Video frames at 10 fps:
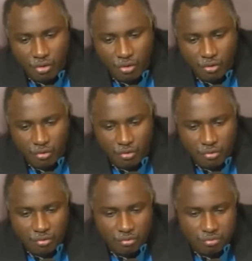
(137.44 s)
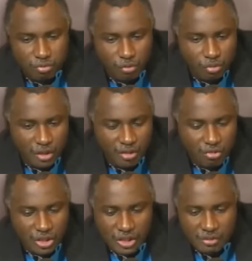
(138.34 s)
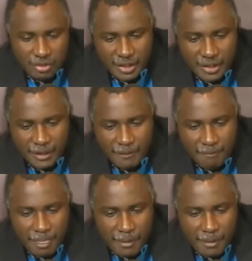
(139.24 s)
on, on, pourrait continuer, hein?